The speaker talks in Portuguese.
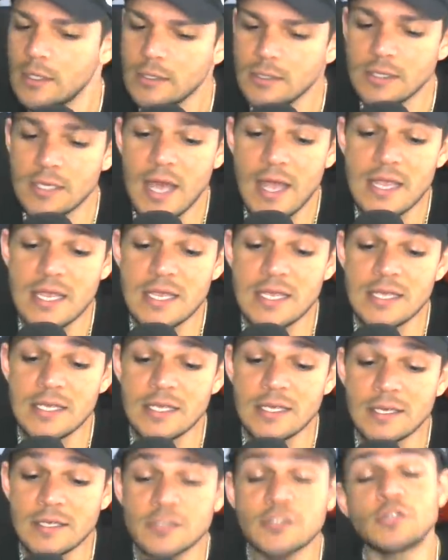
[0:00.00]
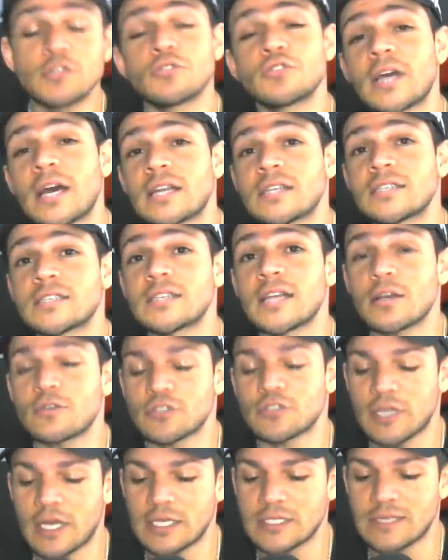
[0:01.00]
E aí, se os caras, será que os
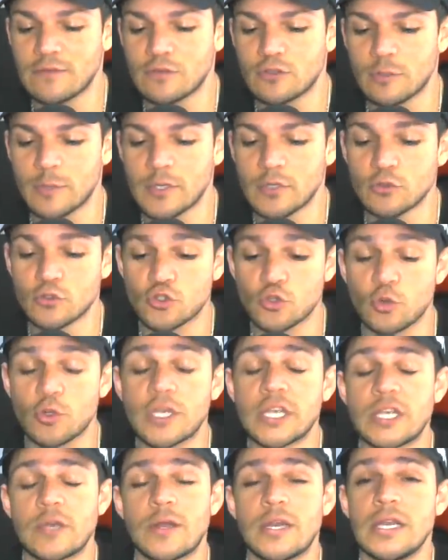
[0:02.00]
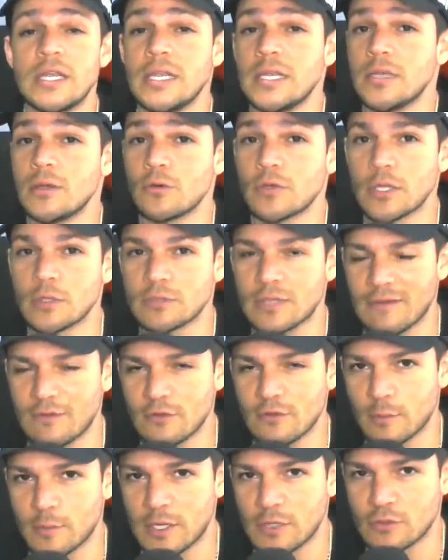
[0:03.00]
caras estavam tomando um suquinho ali ou não estavam
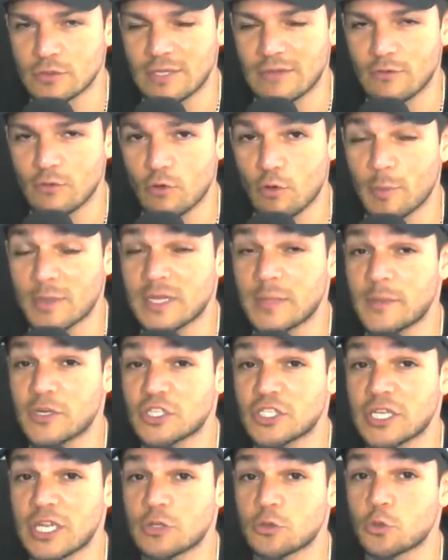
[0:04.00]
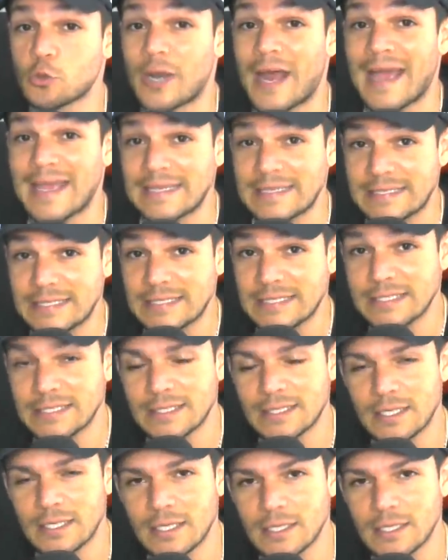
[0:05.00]
tomando, estavam completamente naturais?